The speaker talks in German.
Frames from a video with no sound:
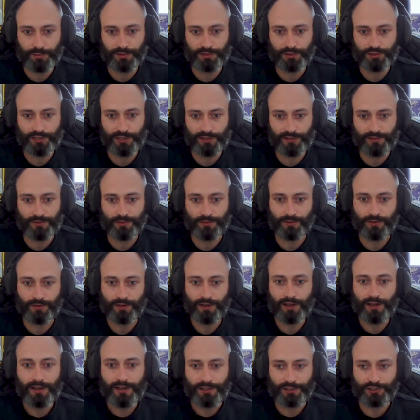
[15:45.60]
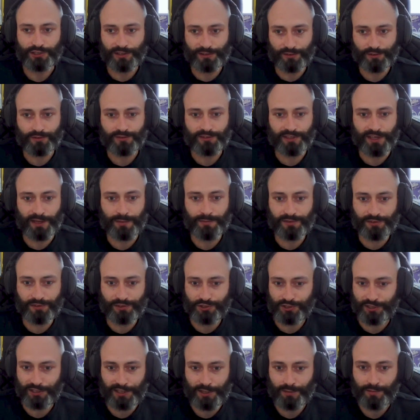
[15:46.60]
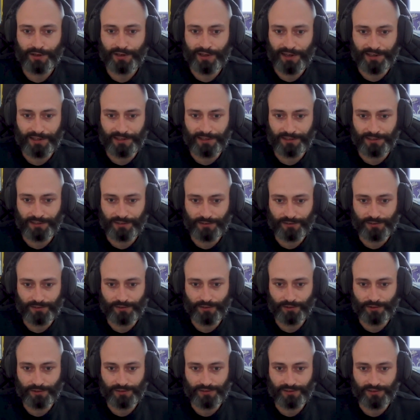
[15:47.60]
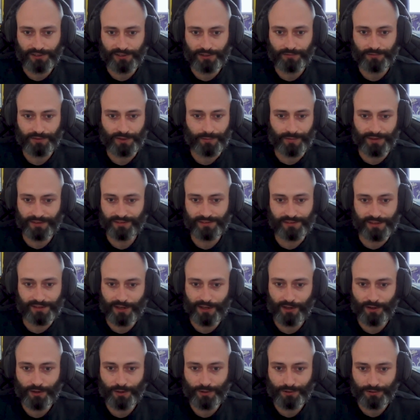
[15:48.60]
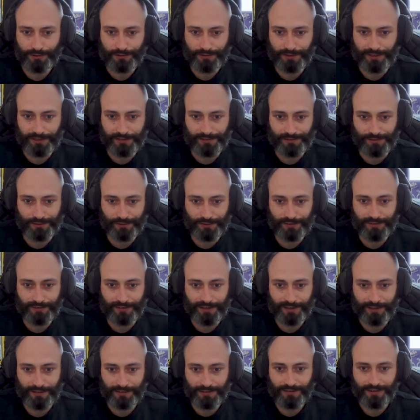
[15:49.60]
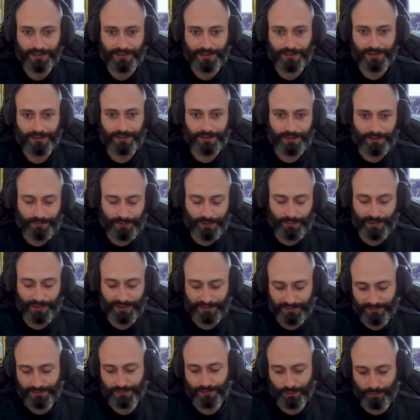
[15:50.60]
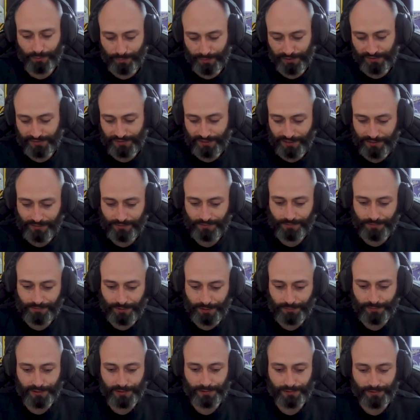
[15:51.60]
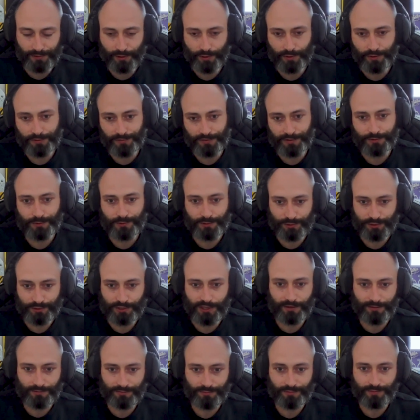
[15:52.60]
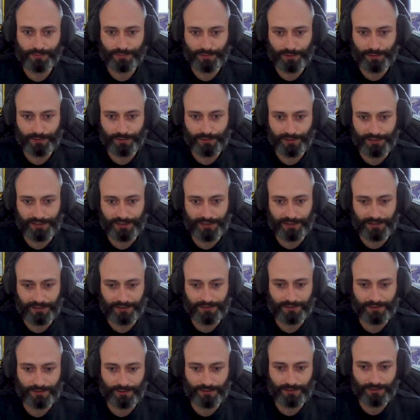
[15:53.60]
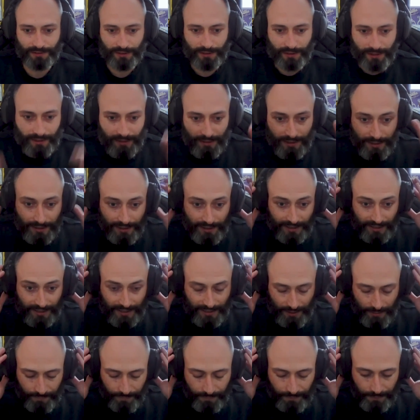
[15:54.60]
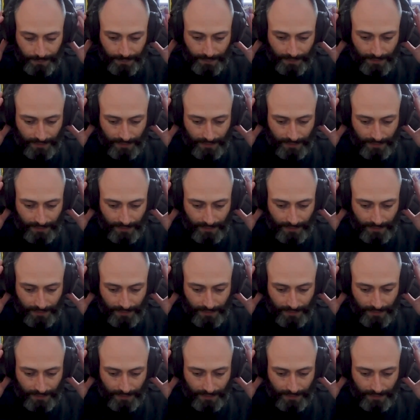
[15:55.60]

eine Schätzung. Die Schätzung mhm. selbst steht aber gar nicht in den Stories drin. Wir messen da auch nichts sozusagen. Wir messen so ein bisschen, wie viele Stories wir so schaffen, wie viele Tickets so. Ja. Ähm,